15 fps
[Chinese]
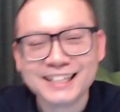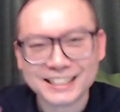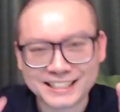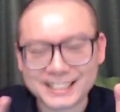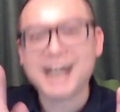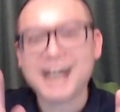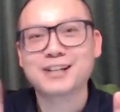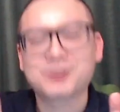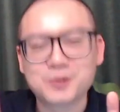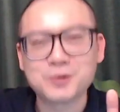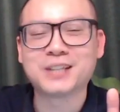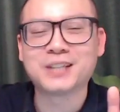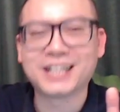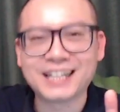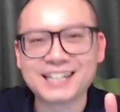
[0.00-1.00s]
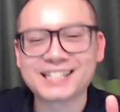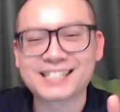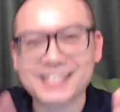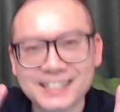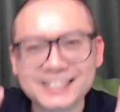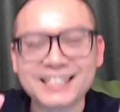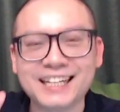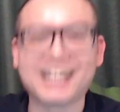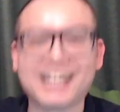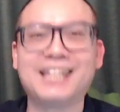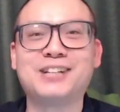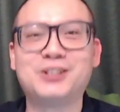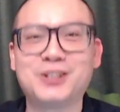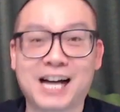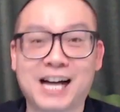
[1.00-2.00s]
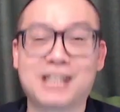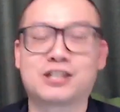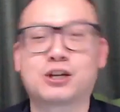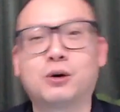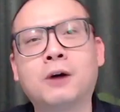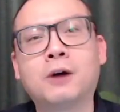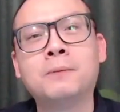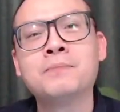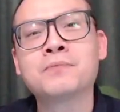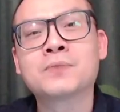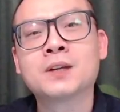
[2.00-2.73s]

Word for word: 加速的那个声音给你去感受咯，